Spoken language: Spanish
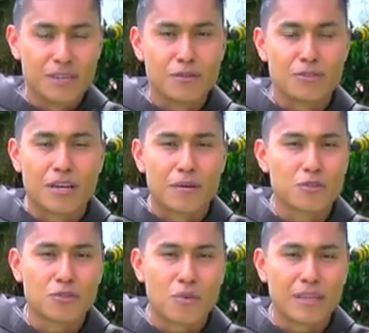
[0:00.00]
nos
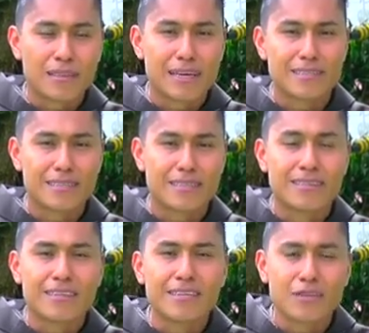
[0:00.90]
daremos cuenta de ese
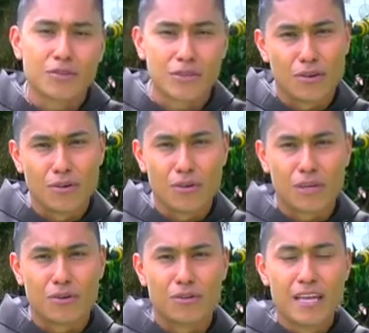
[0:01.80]
sentido
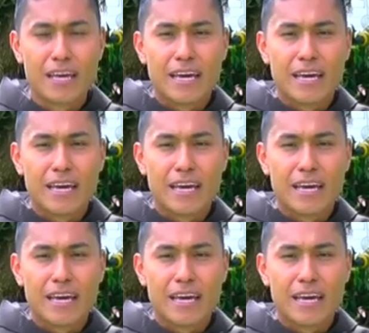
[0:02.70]
teológico,